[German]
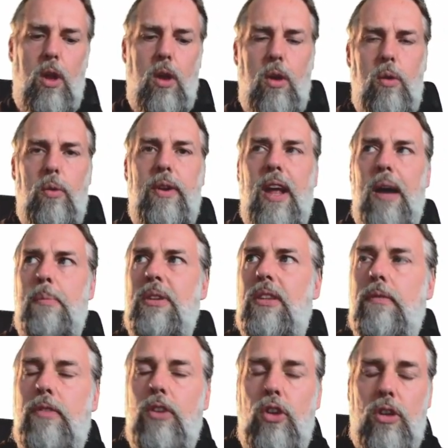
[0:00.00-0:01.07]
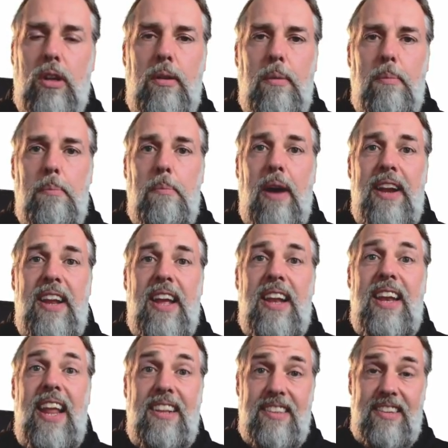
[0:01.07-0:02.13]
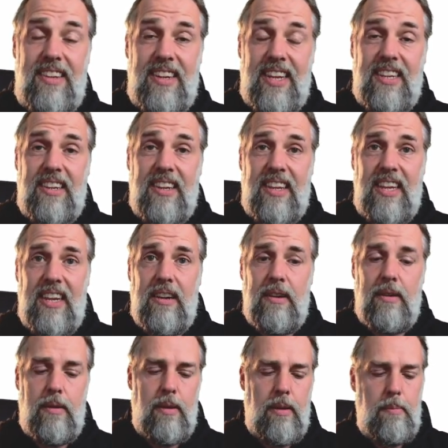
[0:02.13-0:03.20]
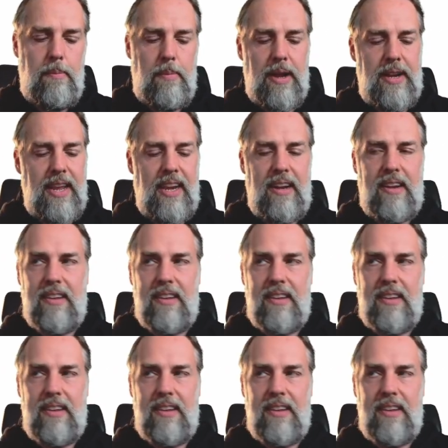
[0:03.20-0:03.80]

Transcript: Und damit sind wir schon bei der nächsten Rechenregel. Bei der geht es